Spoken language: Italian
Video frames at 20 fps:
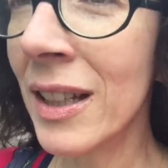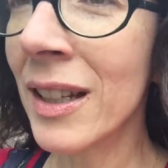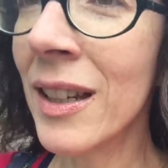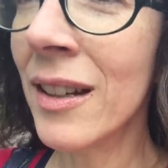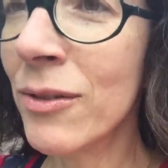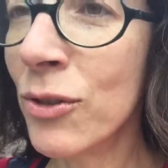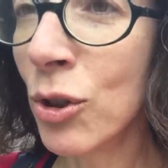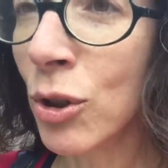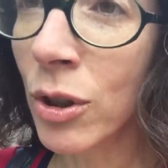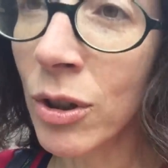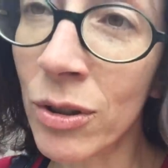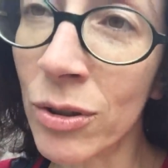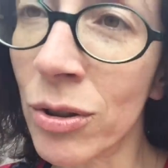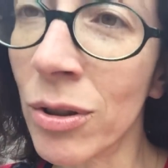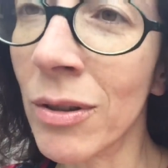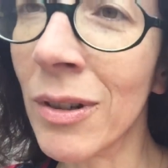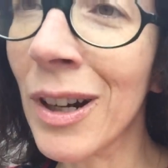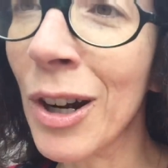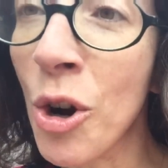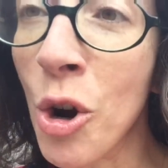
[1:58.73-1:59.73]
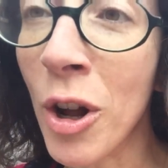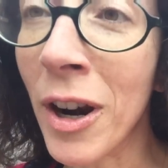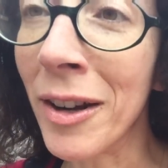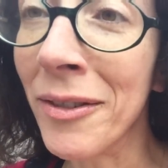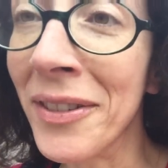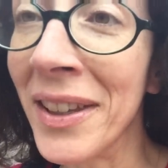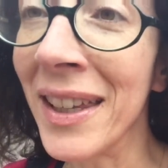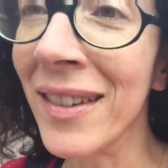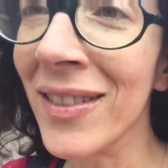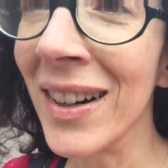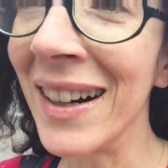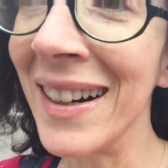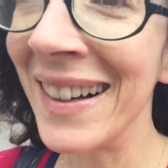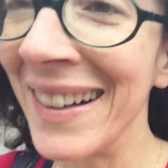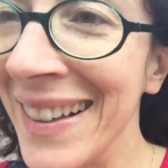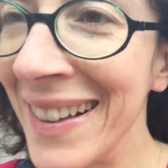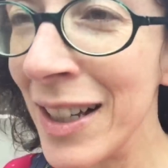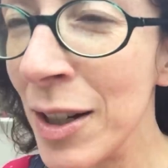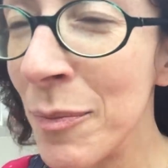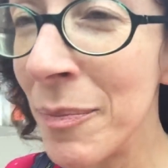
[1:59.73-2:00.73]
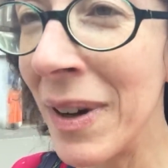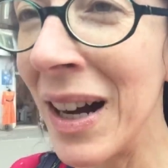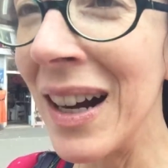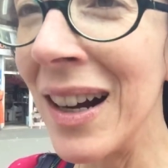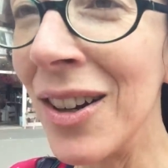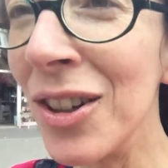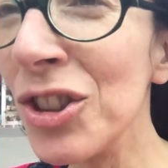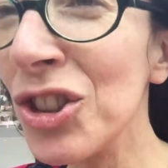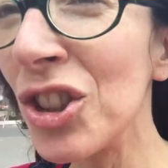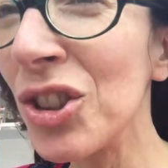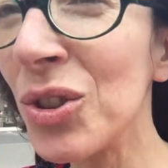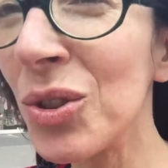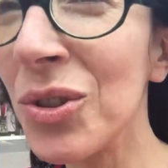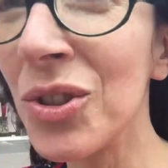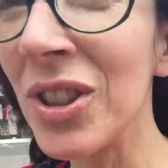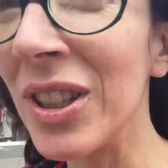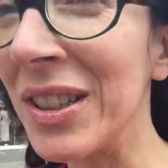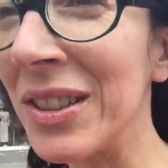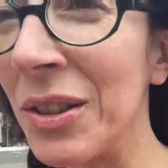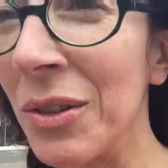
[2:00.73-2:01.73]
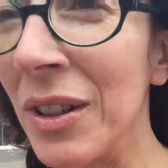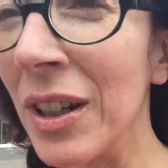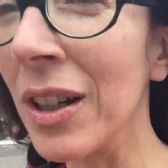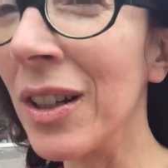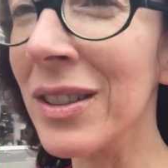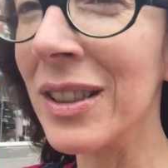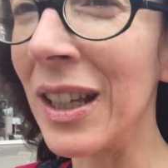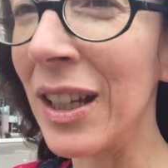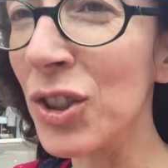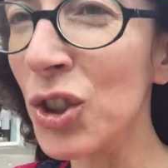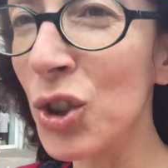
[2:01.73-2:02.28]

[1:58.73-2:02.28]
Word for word: dal lavoro, sono ancora viva, ma oggi è successa una cosa